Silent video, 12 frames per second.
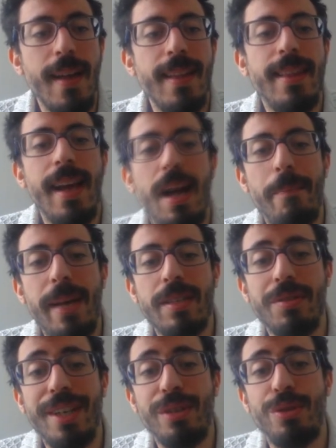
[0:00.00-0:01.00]
T'es un
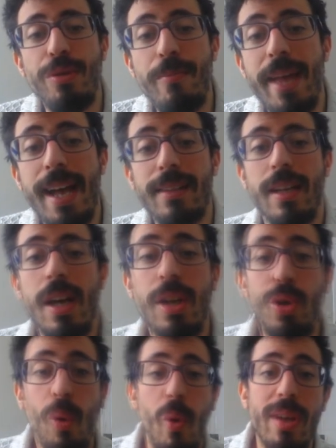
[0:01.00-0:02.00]
personnage de merde
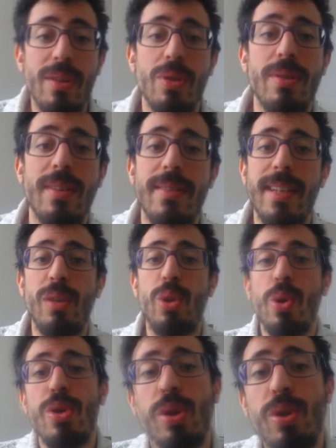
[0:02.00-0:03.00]
365 jours
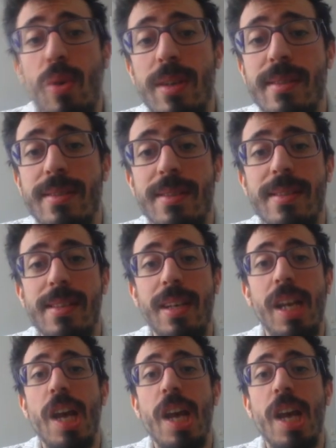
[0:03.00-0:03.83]
sur 365.